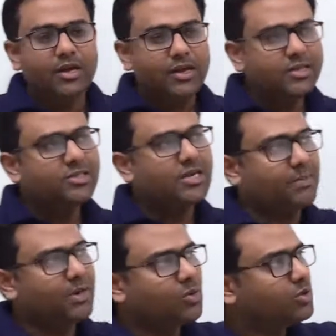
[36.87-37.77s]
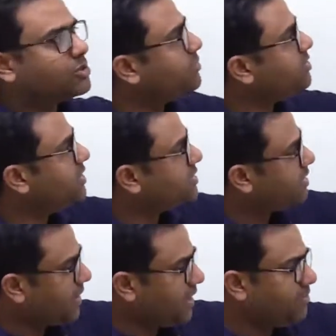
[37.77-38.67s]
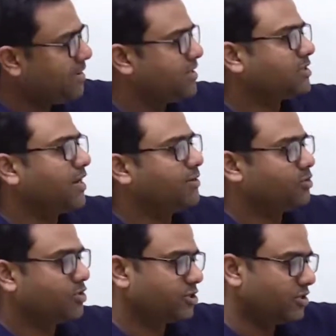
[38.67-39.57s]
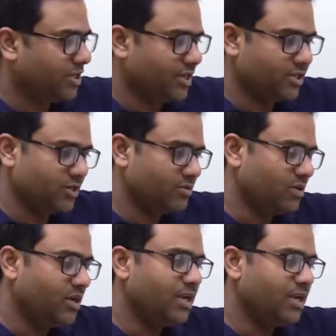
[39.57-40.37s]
इस चैप्टर को समझने से पहले मैं इसका इंट्रोडक्शन देना चाहूंगा